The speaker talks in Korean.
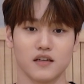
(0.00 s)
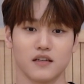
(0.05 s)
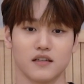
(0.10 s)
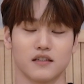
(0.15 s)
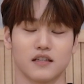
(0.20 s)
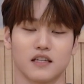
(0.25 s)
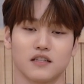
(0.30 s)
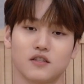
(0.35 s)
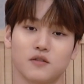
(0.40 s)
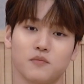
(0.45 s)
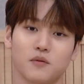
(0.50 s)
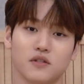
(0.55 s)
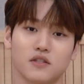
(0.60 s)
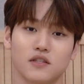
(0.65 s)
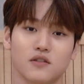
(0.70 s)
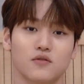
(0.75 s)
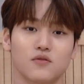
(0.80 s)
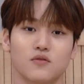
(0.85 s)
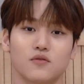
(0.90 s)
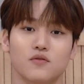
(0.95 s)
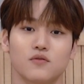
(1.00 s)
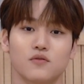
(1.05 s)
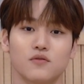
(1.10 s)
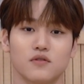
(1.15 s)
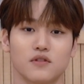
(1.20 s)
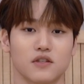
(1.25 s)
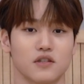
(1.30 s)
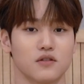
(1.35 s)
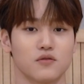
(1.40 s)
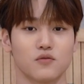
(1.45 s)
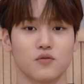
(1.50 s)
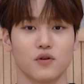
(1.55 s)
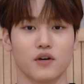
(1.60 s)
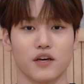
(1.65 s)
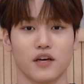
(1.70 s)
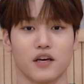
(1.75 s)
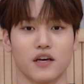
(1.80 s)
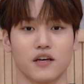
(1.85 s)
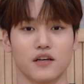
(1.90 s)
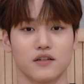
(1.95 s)
일단 첫 번째로
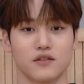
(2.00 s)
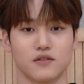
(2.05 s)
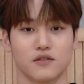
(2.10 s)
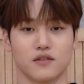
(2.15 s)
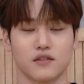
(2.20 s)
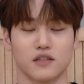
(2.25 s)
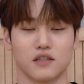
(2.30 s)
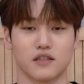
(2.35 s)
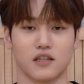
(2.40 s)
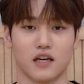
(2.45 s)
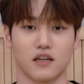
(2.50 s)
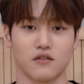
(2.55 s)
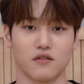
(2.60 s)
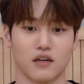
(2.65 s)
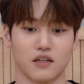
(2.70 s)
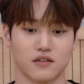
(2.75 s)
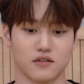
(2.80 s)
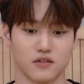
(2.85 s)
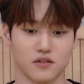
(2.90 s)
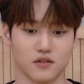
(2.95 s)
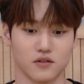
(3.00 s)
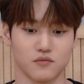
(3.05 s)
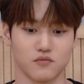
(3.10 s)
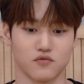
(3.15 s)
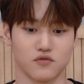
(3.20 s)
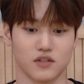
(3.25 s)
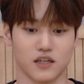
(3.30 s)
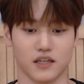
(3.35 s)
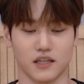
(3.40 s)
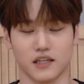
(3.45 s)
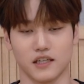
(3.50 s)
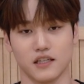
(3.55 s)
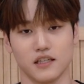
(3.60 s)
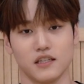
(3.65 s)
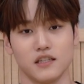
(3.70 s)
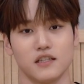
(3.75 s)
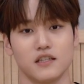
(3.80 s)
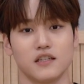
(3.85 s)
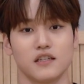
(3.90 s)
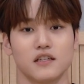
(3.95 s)
인도에 저희가 다녀왔죠 무사히